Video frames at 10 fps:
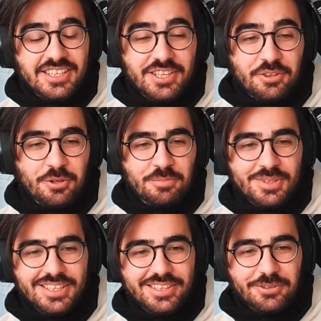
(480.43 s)
44
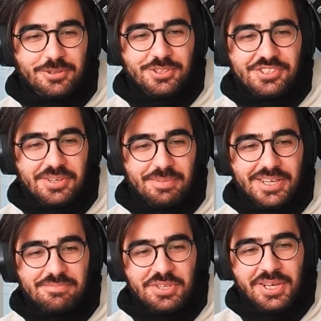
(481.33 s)
milyar ödeyince
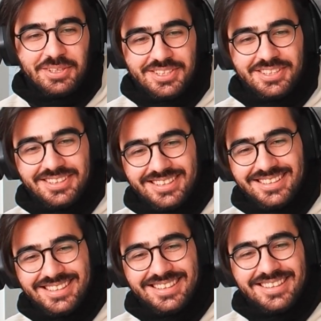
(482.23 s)
benim
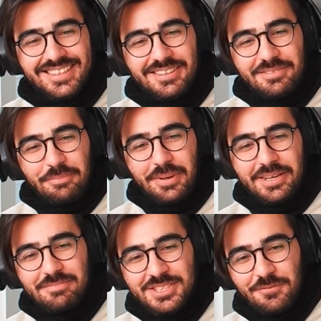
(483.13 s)

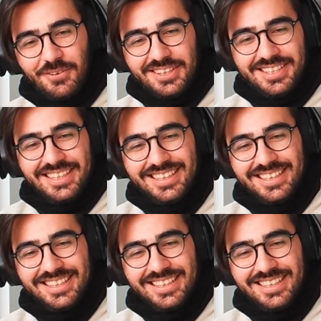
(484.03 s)
benim spad.